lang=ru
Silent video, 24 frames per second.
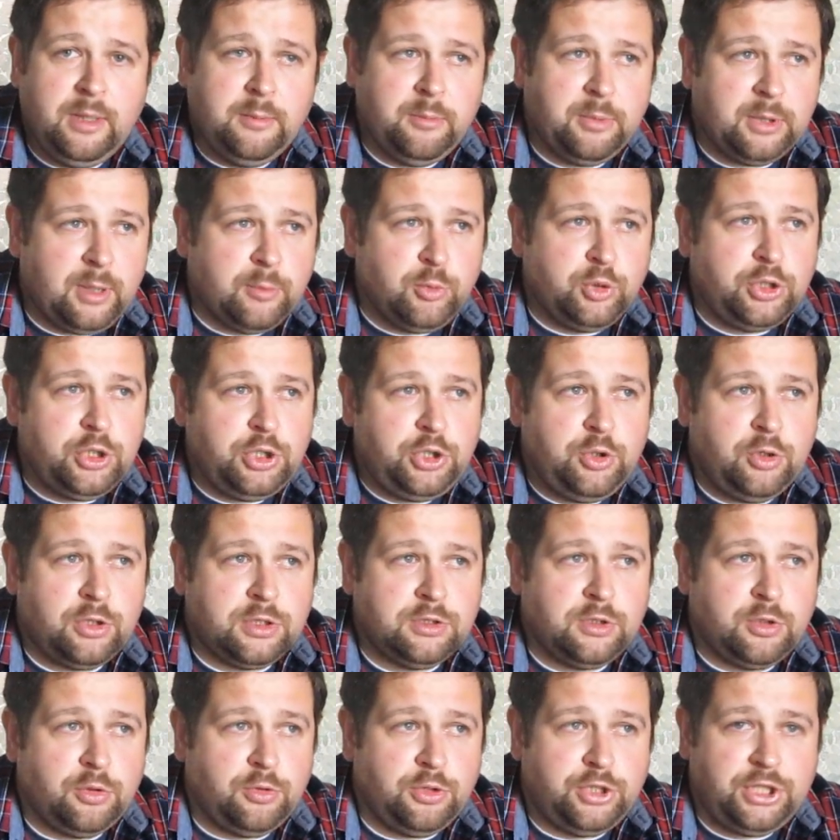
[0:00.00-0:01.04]
Потому что, еще раз
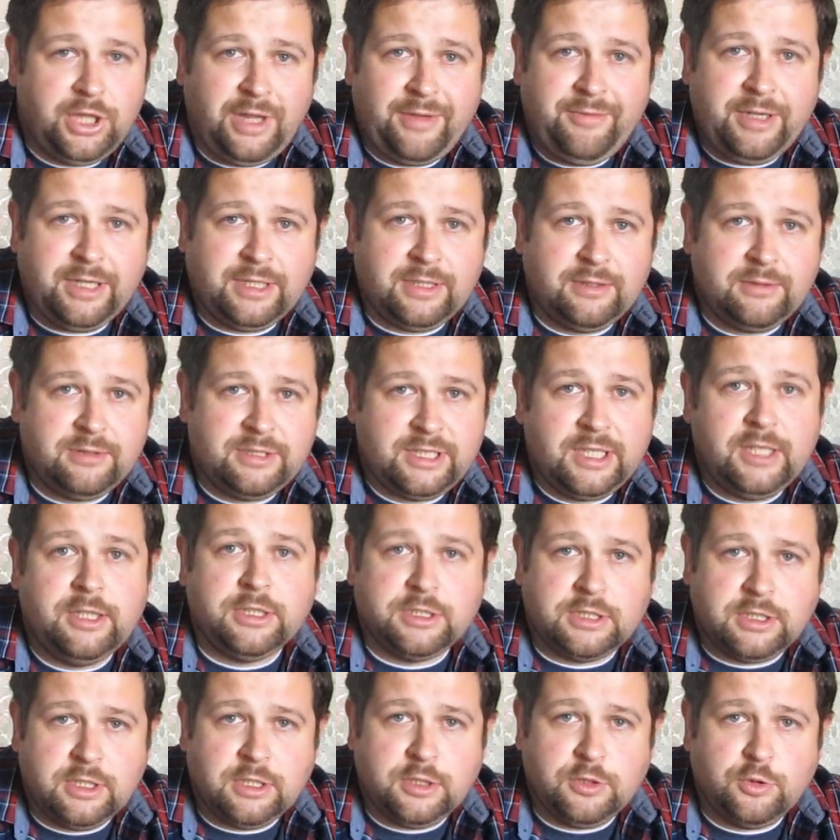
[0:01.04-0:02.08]
говорю, человек
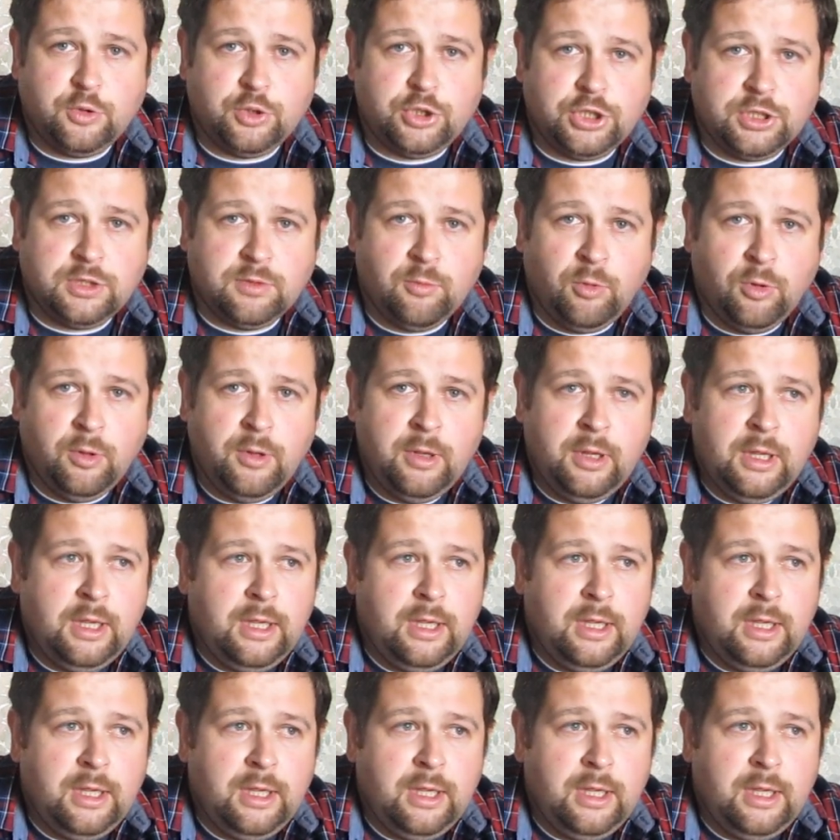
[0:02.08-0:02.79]
целостное существо.